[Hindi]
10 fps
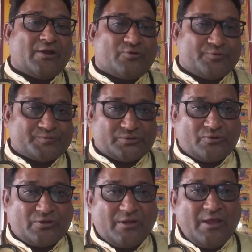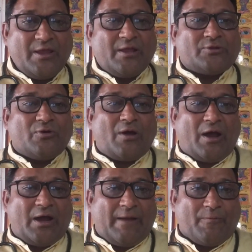हैं कूपसोद तो
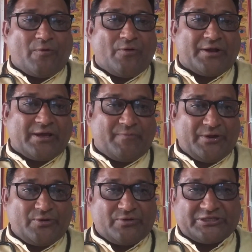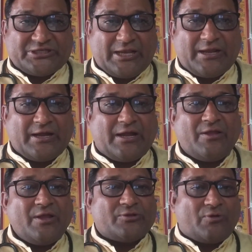आपको अगर वीडियो अच्छा लगा
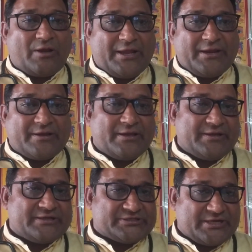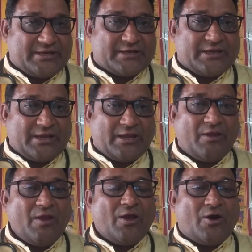तो लाइक करिए शेयर
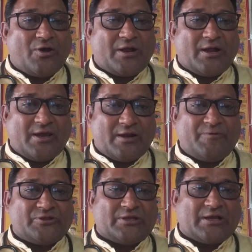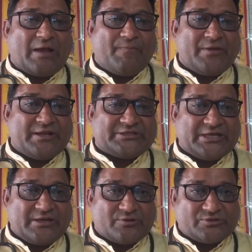करिए और अगर अभी तक आप मेरे
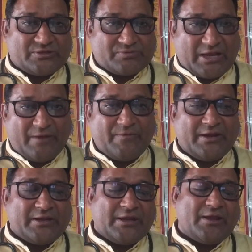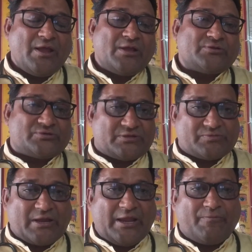चैनल को सब्सक्राइब नहीं किए तो
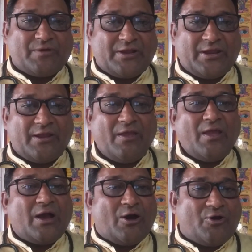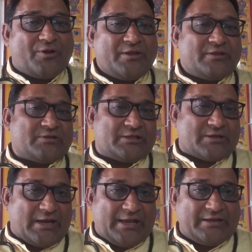सब्सक्राइब करिए और
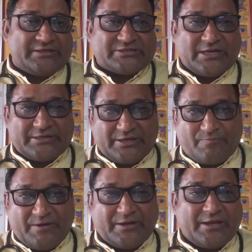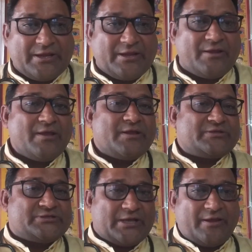तत्काल इसका ट्रीटमेंट करिए
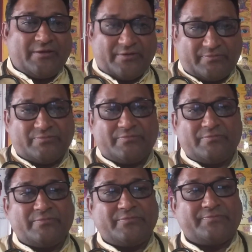जय हिंद